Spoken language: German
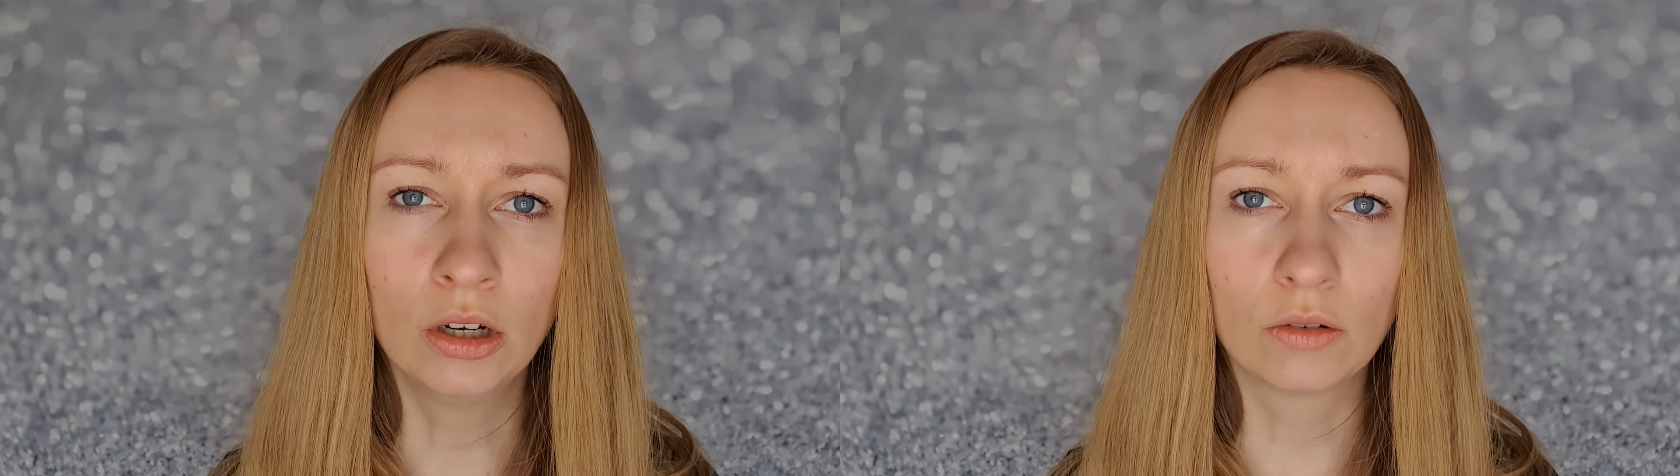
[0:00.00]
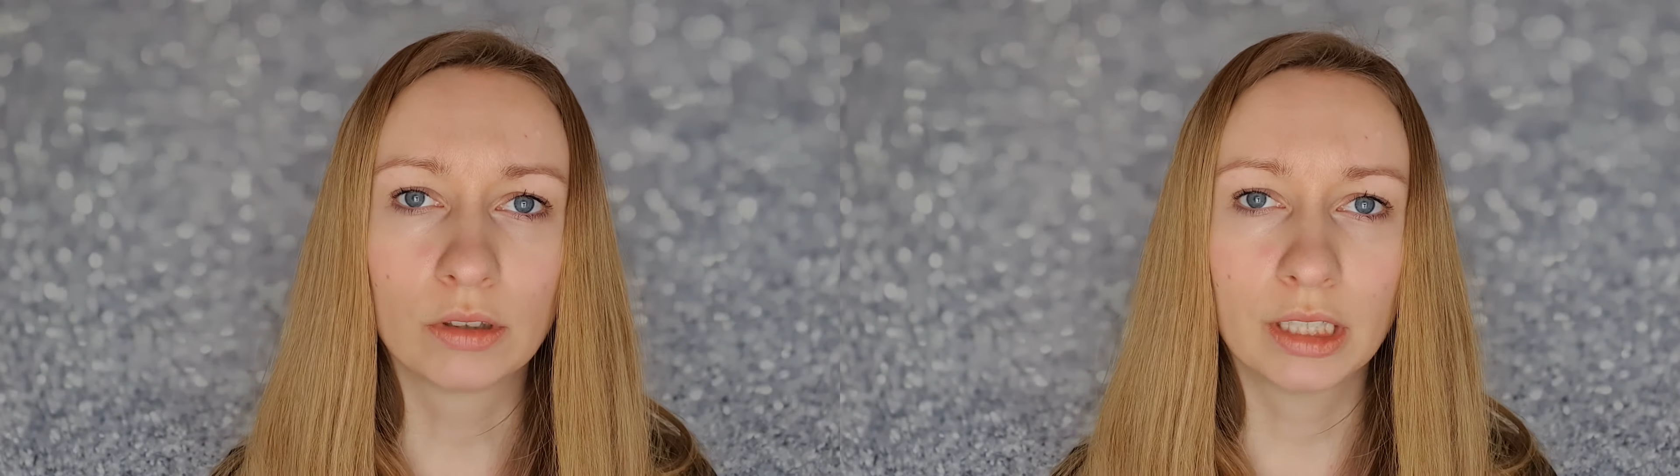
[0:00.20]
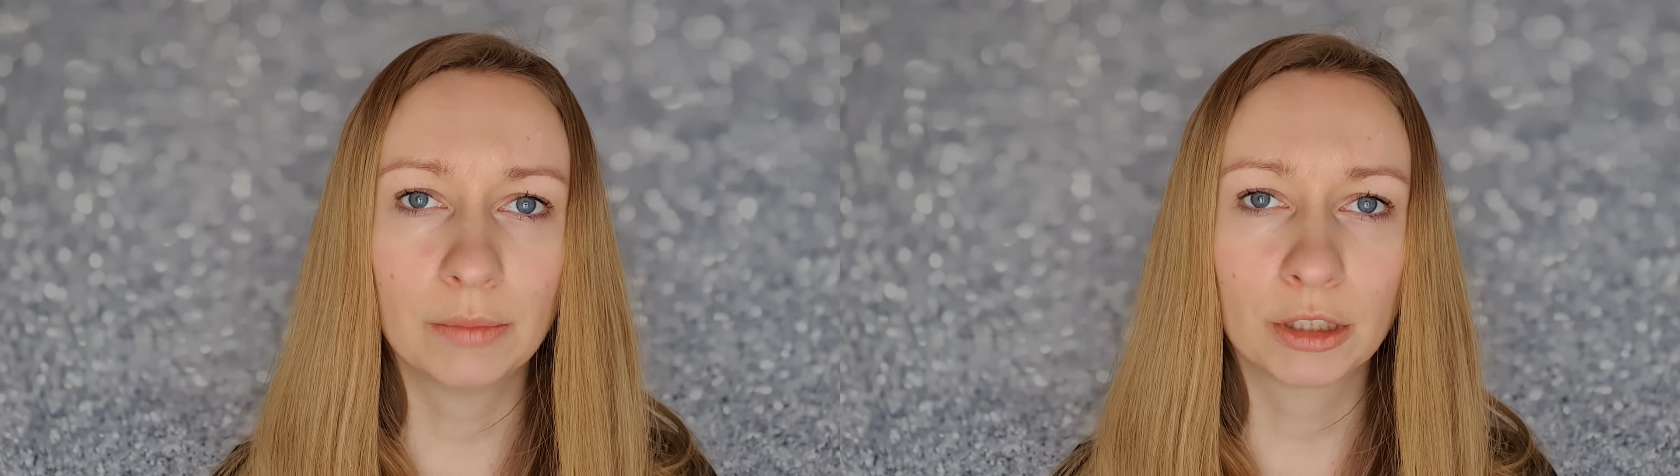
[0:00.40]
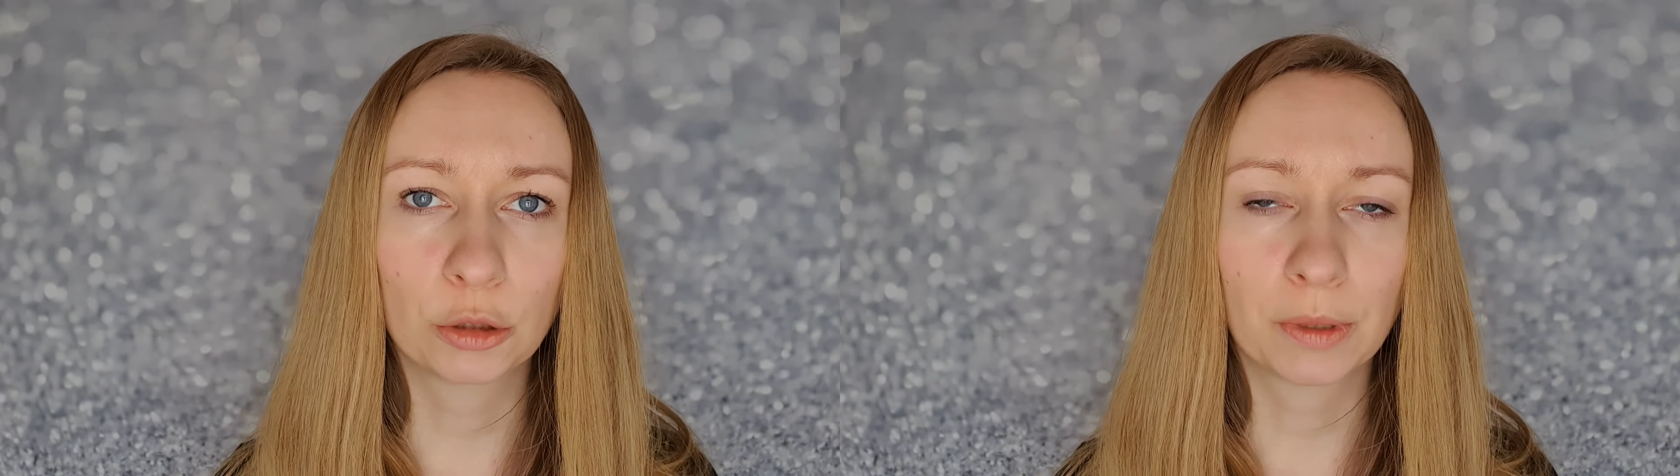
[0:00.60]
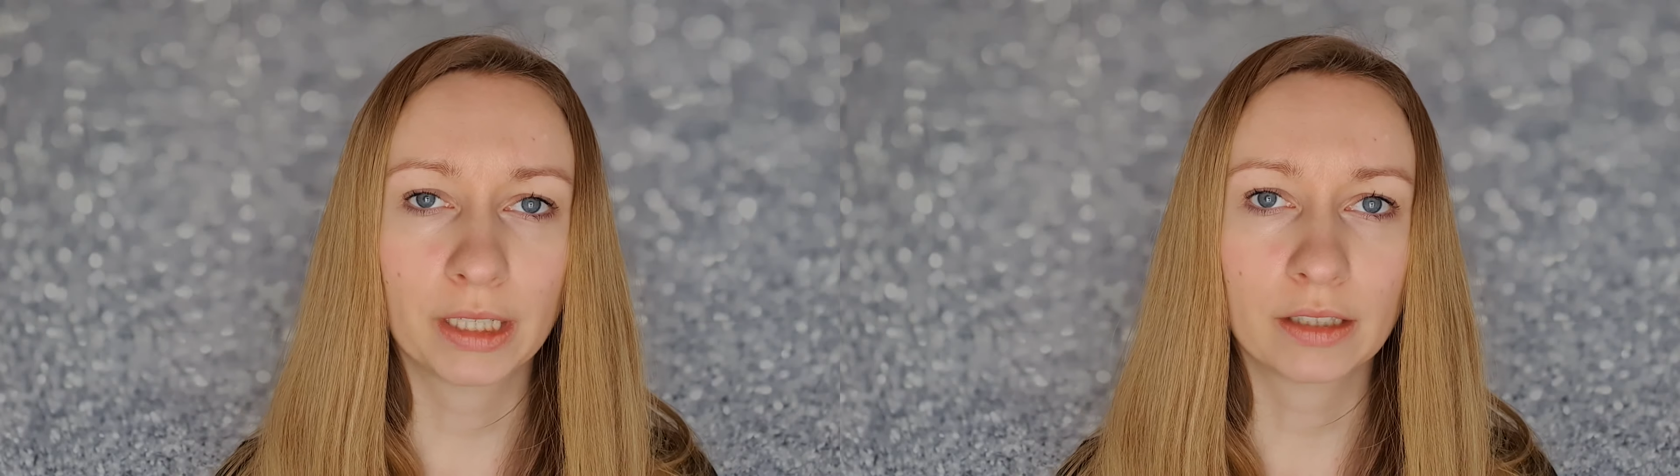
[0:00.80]
und
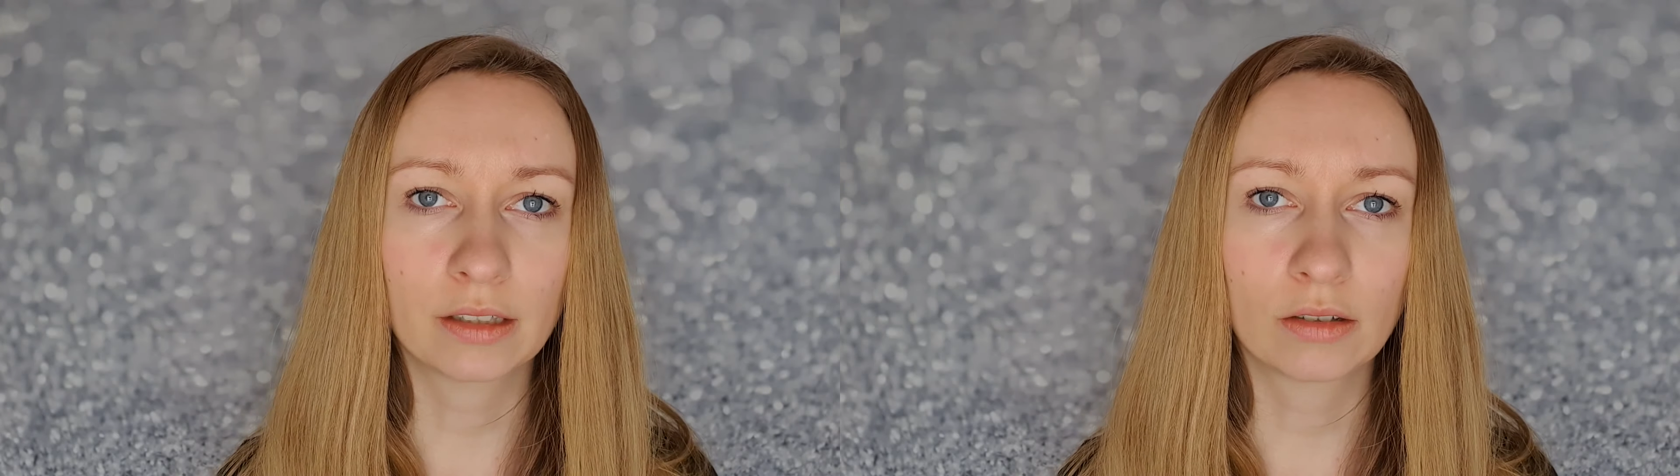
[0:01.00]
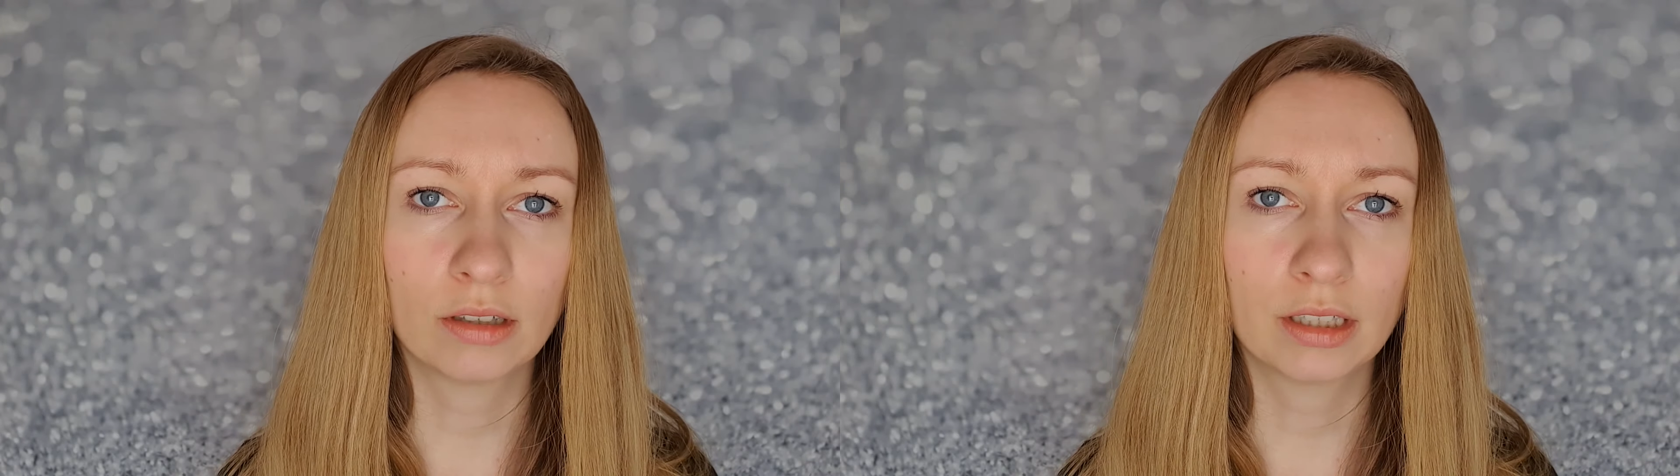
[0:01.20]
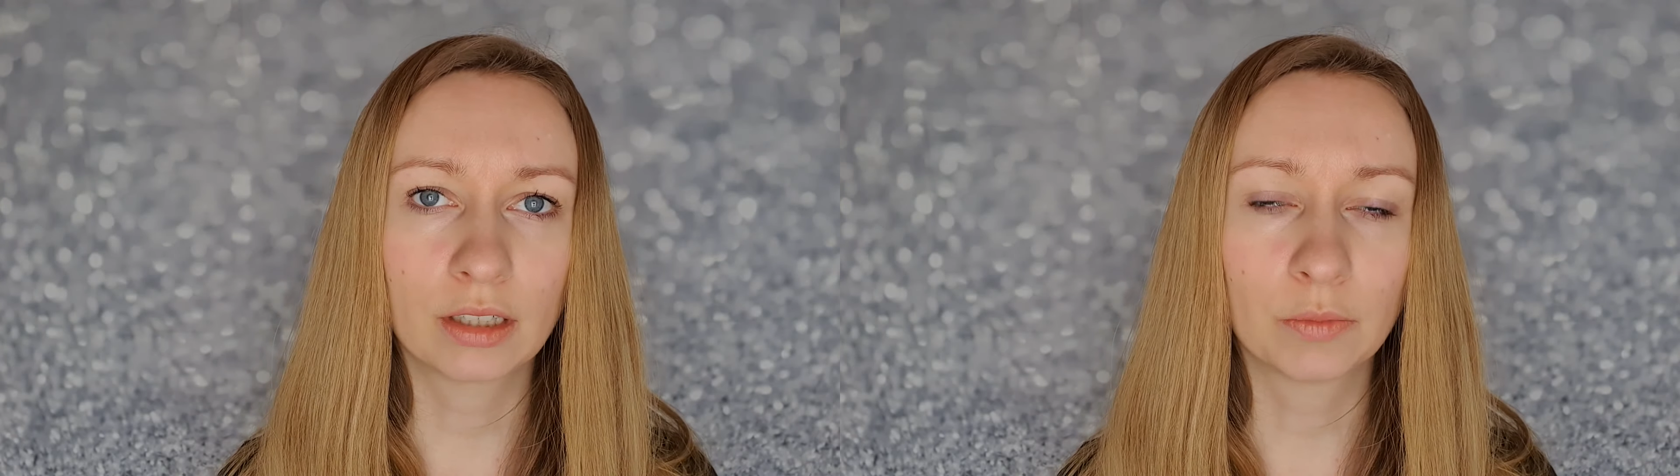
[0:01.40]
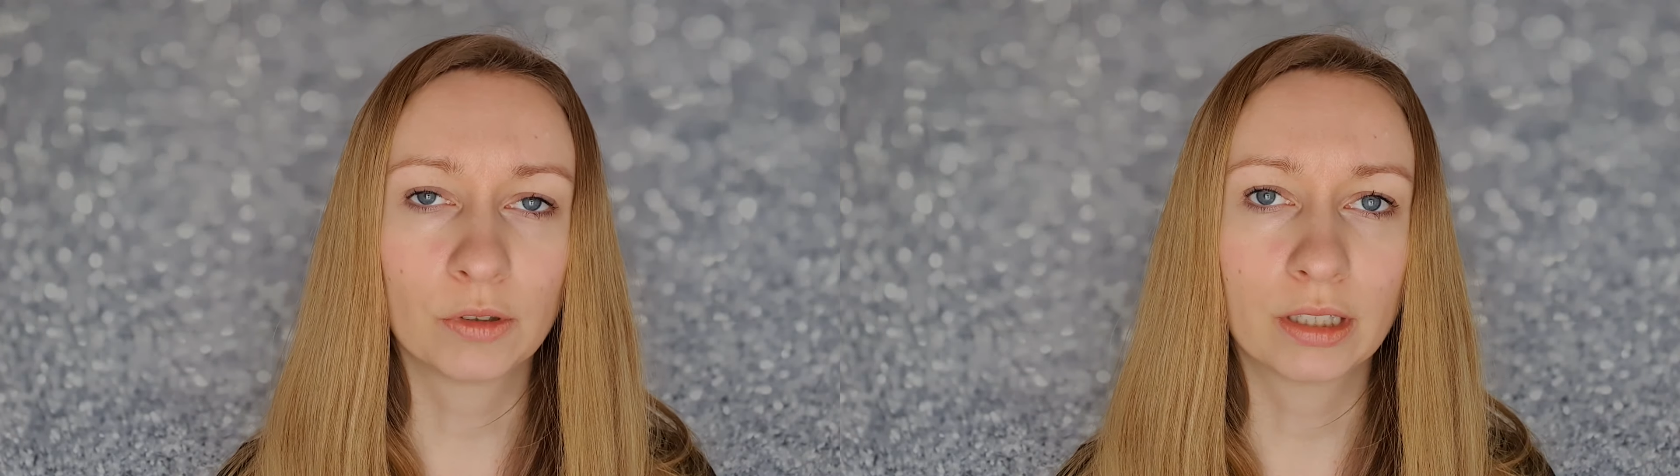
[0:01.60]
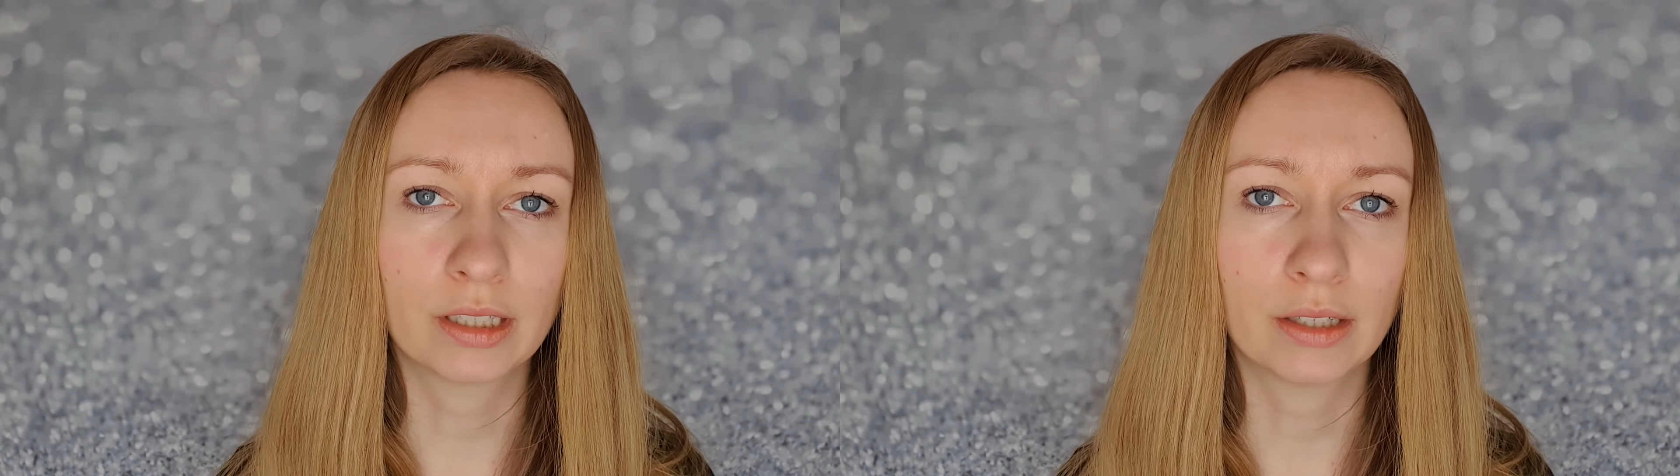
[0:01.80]
dementsprechend sollte das
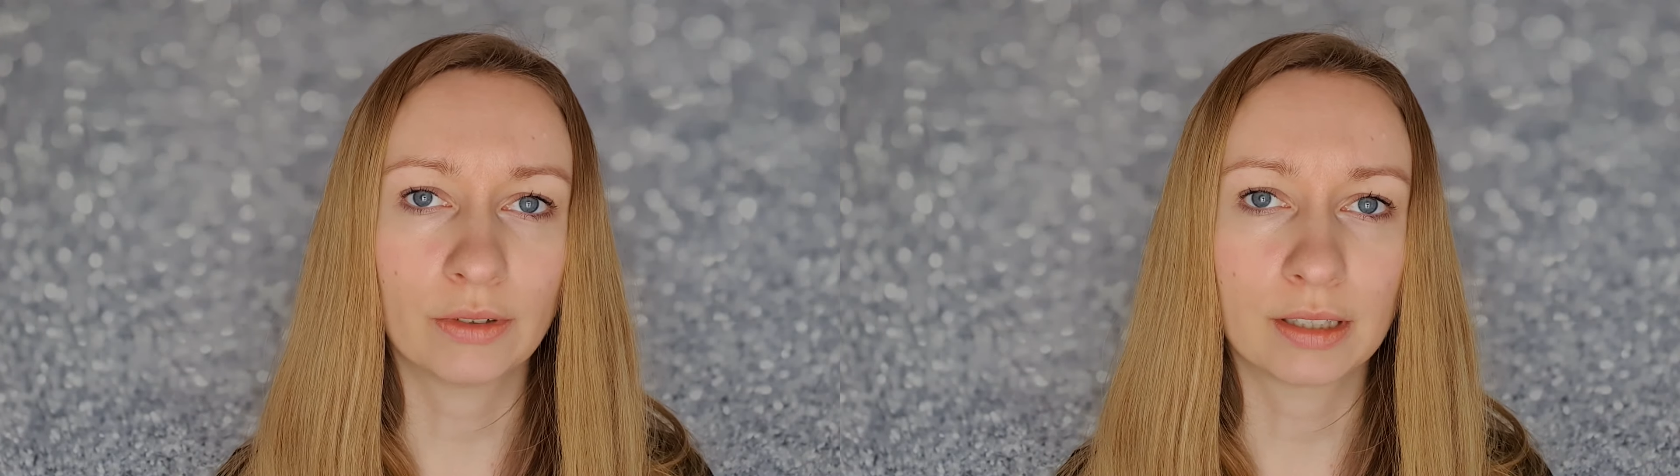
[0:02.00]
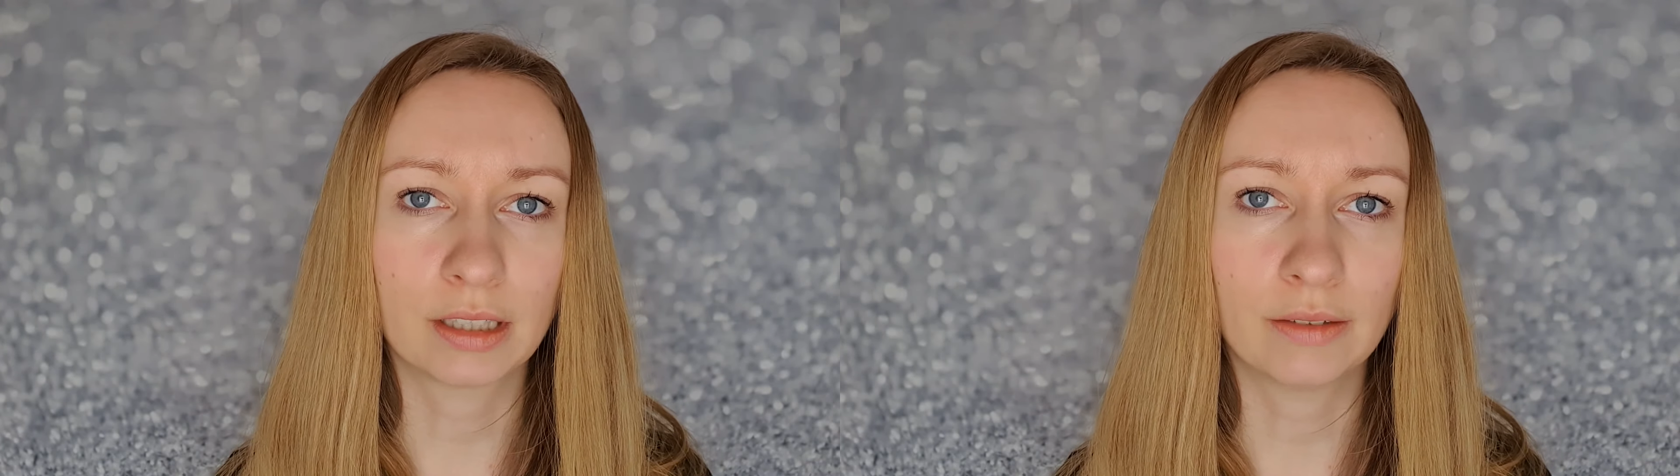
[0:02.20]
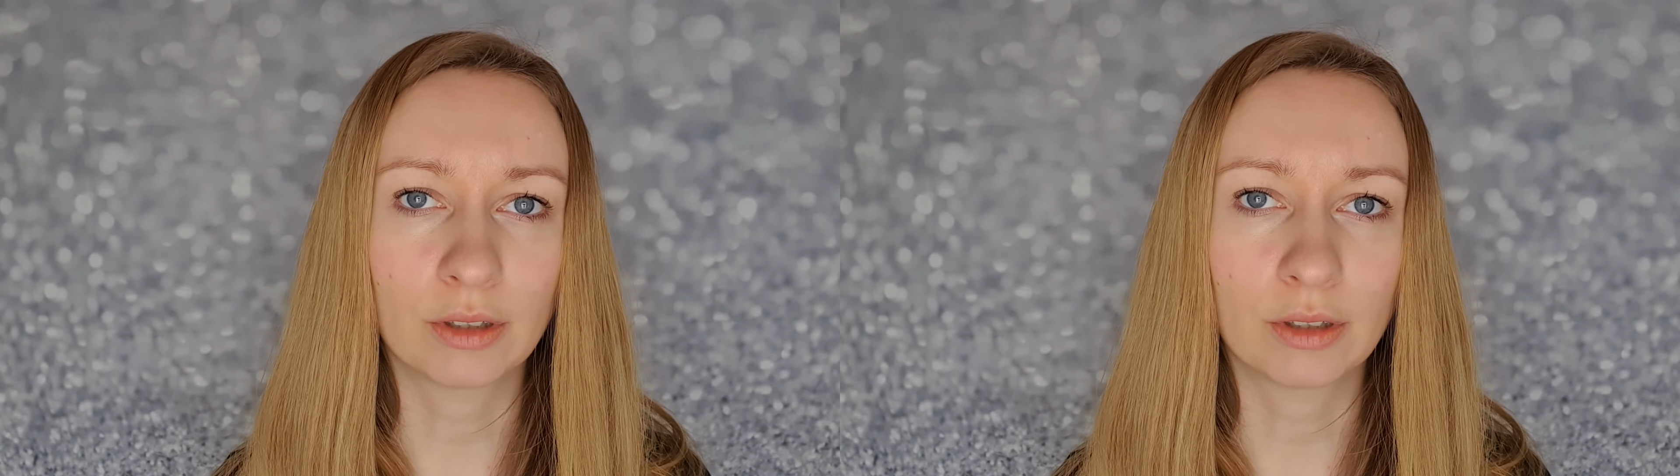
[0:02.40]
möglichst etwas sein,